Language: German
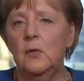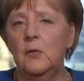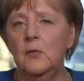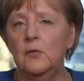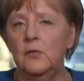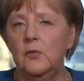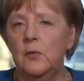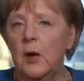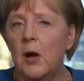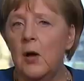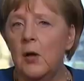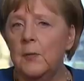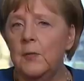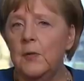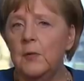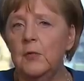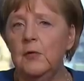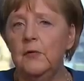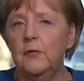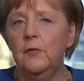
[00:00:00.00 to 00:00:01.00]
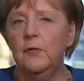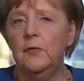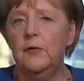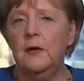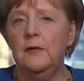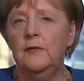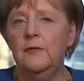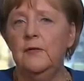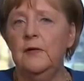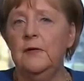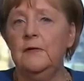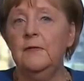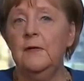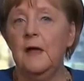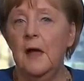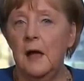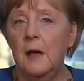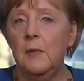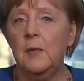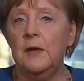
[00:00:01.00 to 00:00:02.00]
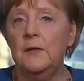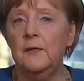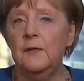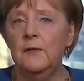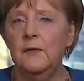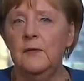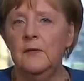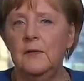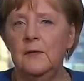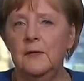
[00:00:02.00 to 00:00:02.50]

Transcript: und überhaupt im Gesundheitswesen arbeiten.